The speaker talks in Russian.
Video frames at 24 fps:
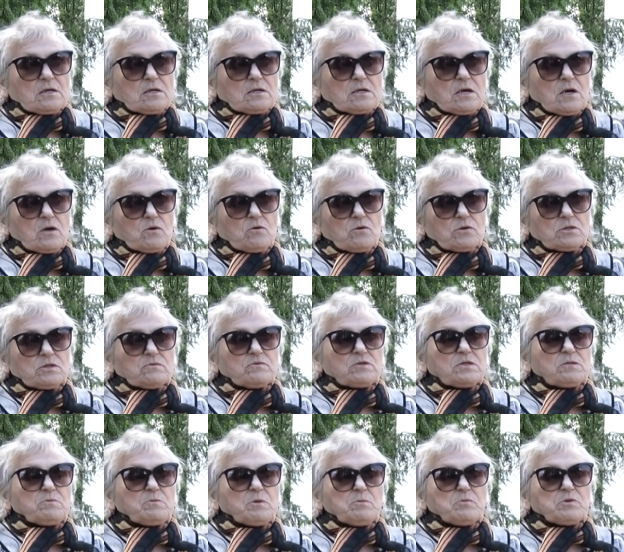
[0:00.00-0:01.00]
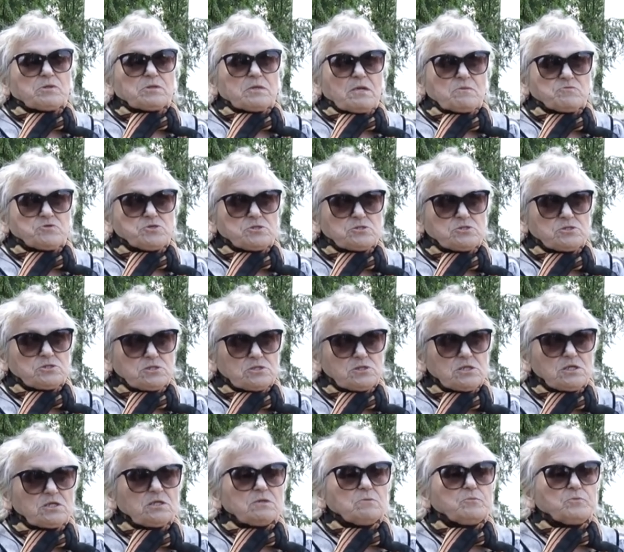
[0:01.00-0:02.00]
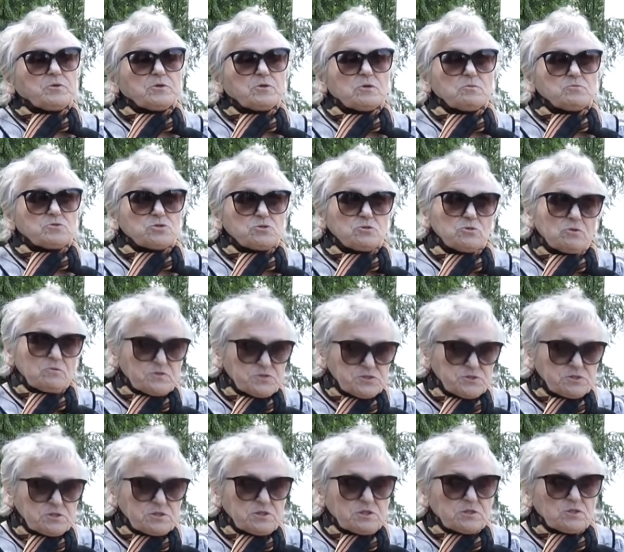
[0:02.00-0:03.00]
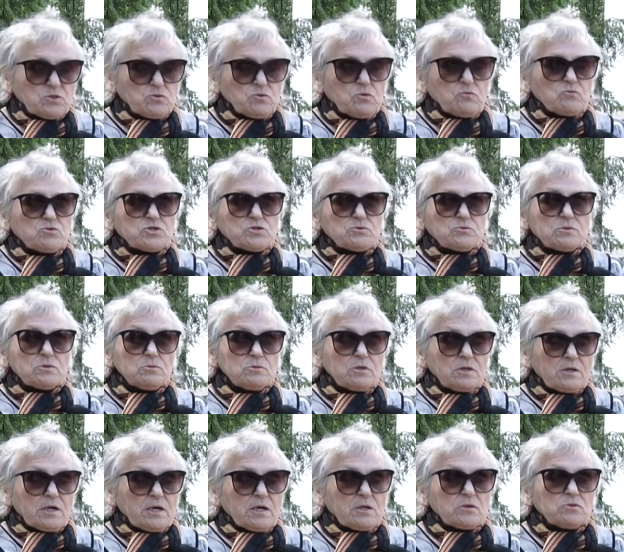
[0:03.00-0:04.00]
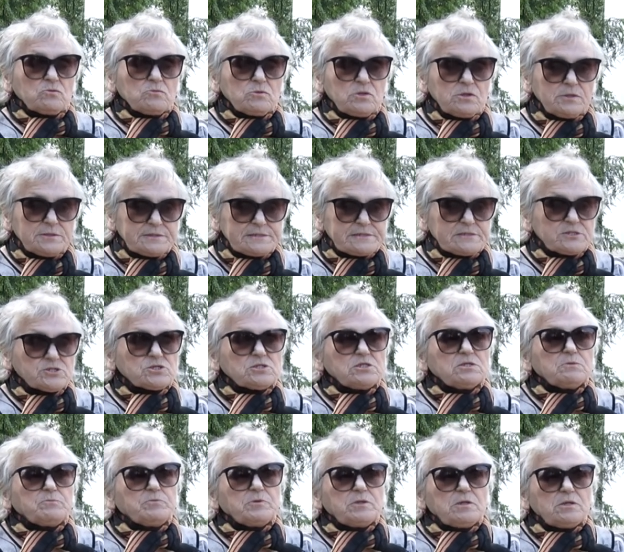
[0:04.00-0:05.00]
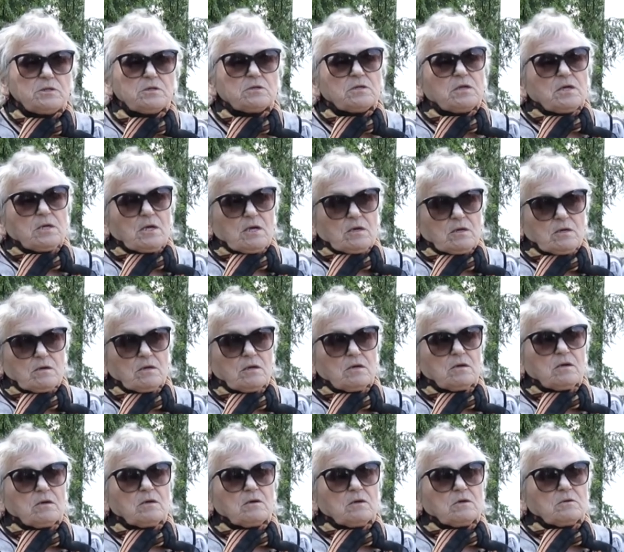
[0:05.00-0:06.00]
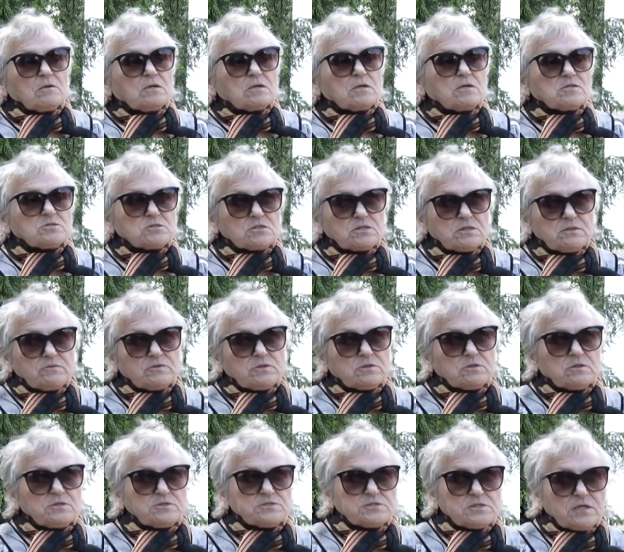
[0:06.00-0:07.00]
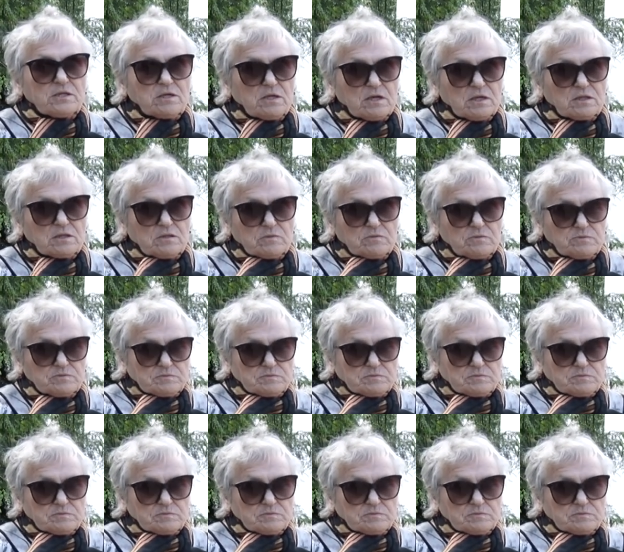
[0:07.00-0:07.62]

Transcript: Какое-то время мы там сидели, потом снова сирена, но уже глухая. но ну и слышны были э, разрывы снарядов.